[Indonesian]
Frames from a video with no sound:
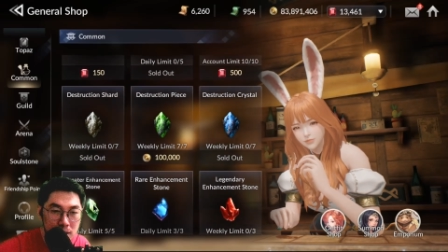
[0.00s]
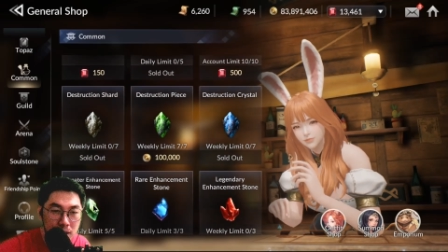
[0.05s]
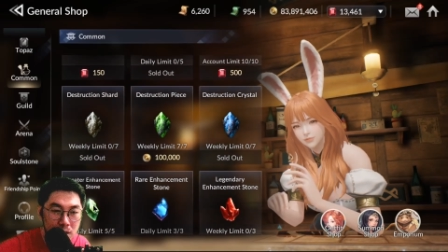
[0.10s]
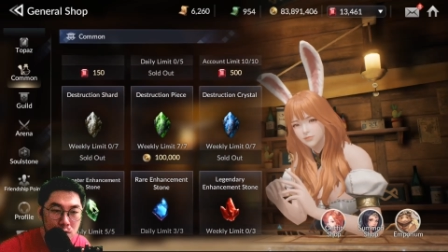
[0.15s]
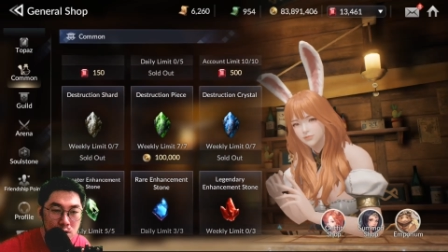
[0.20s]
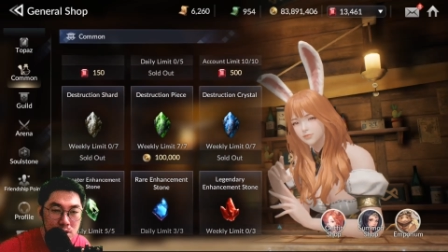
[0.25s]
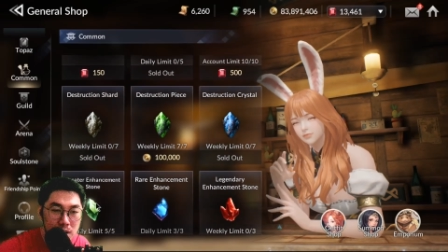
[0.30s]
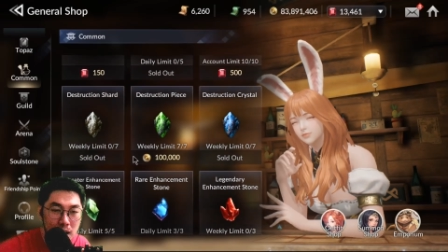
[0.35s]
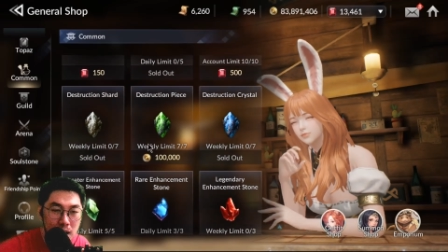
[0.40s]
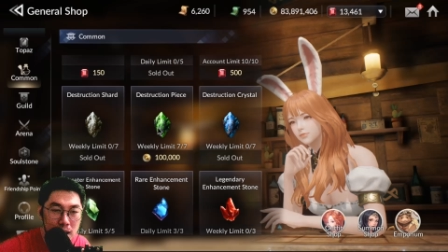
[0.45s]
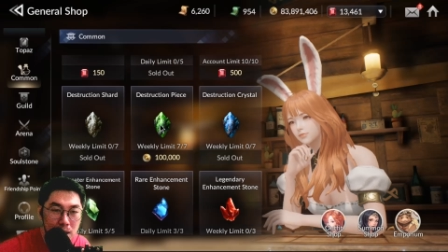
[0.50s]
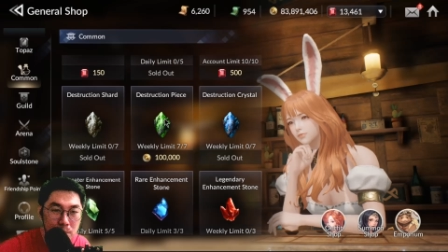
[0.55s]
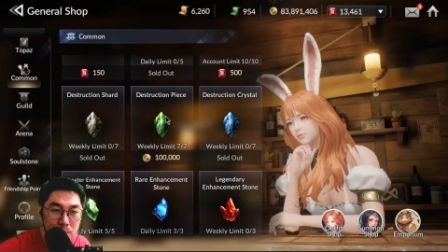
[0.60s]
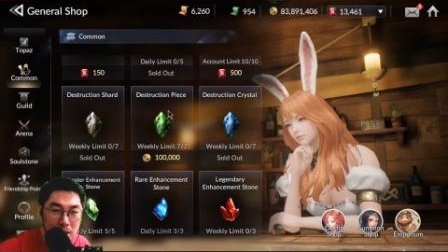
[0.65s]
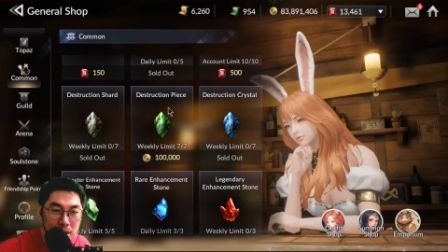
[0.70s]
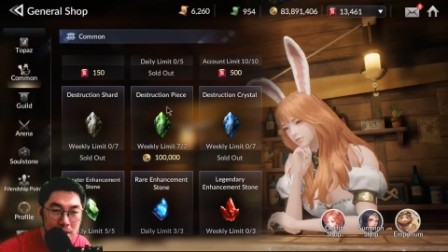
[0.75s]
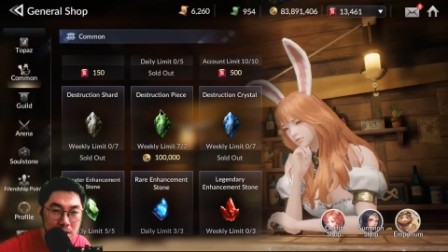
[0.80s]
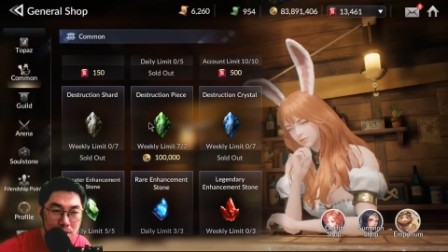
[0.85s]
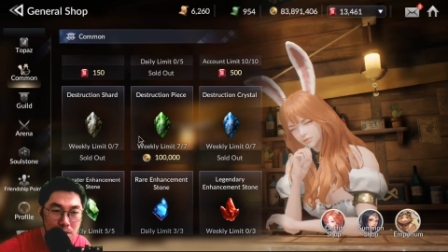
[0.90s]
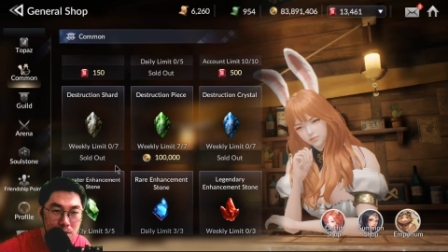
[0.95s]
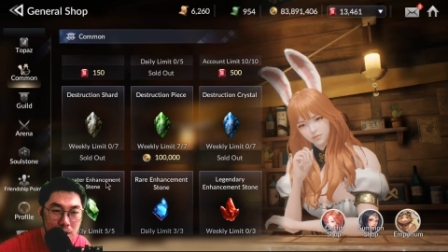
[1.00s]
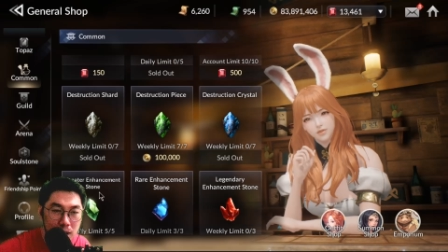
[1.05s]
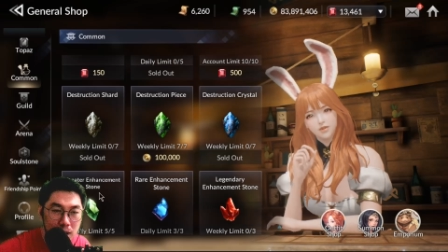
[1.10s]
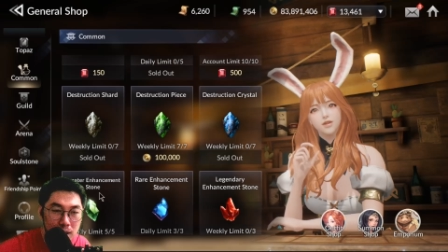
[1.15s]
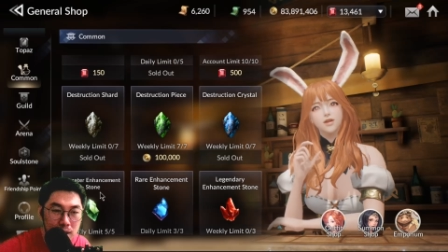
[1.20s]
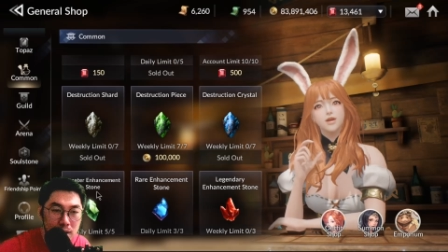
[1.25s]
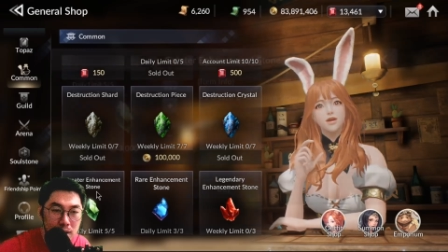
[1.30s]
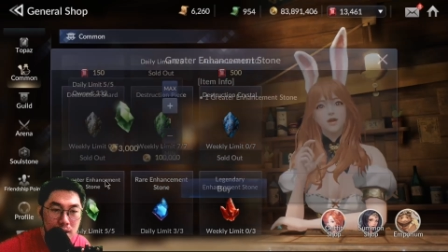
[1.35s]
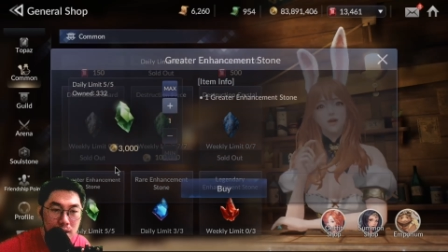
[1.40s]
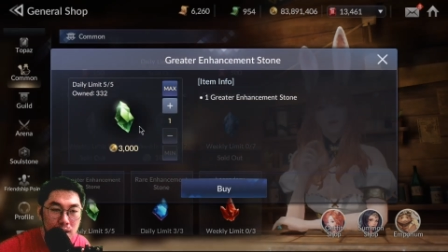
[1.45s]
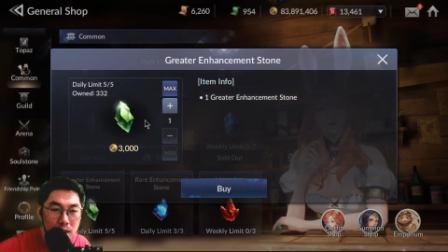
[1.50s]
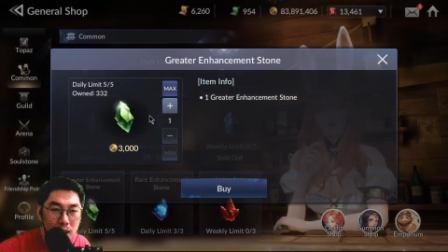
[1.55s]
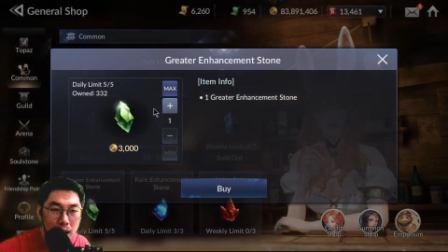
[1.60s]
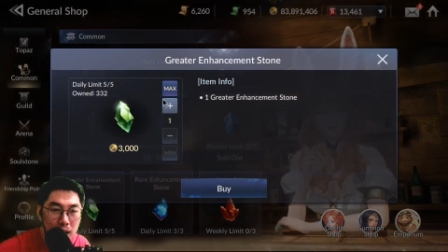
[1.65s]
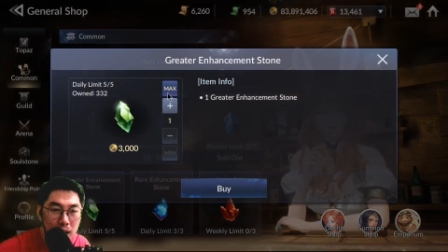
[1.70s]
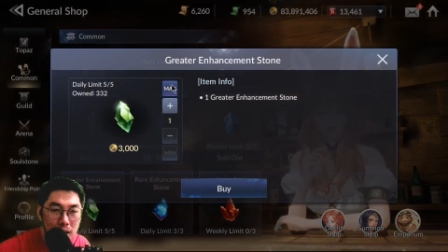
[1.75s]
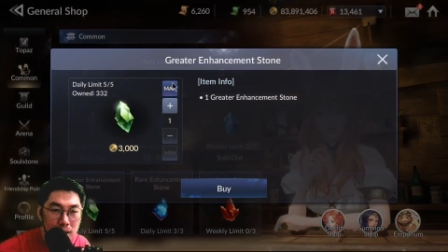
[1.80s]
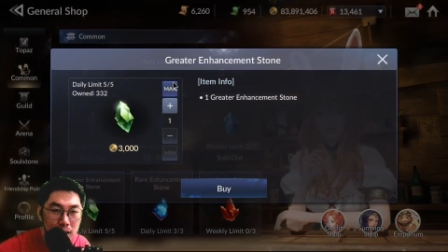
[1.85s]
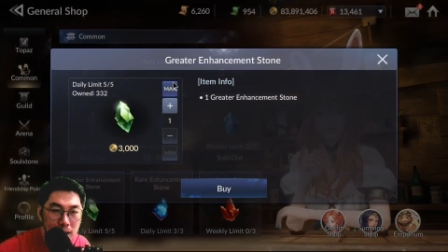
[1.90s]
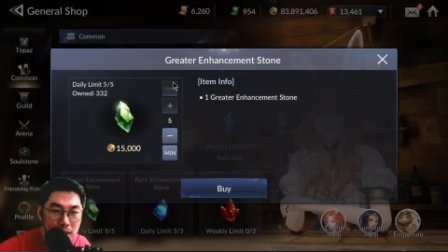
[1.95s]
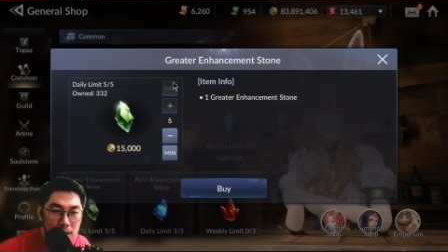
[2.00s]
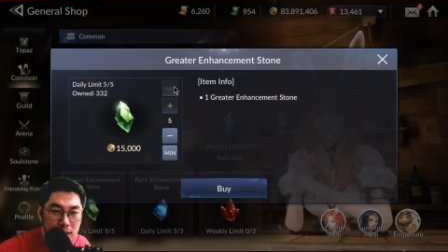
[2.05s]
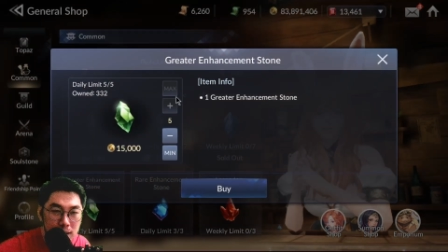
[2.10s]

ini gue sekalian belanja dulu ya karena